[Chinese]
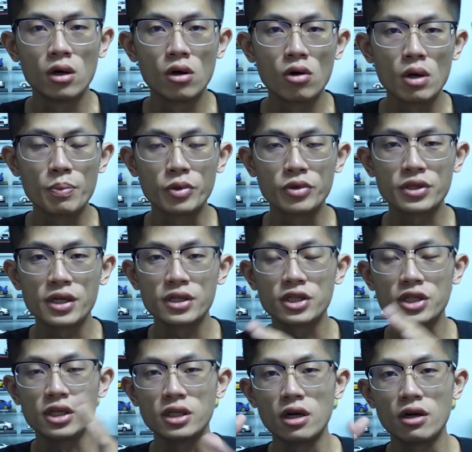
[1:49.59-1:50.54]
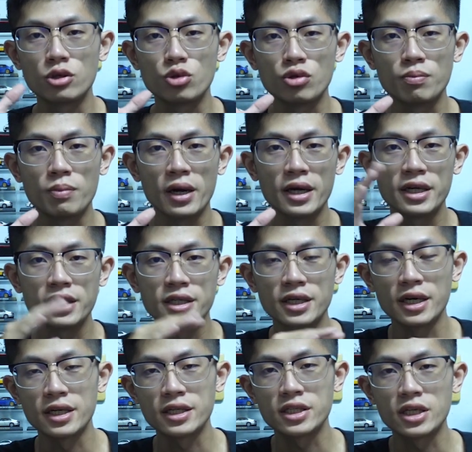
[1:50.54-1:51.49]
会不定期的举办一
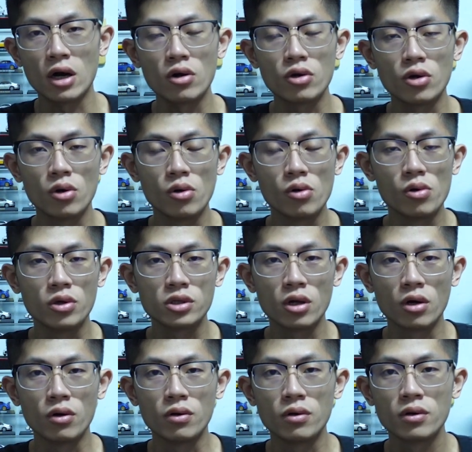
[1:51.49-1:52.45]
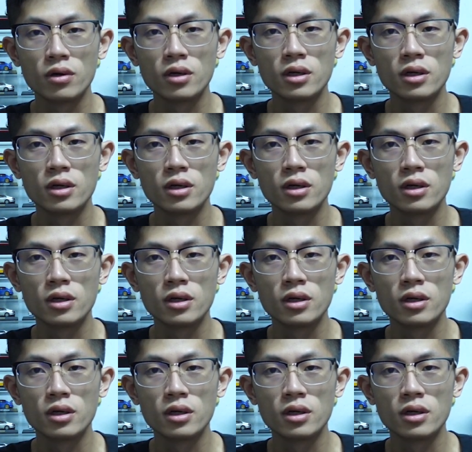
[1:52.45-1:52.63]
些交流活动、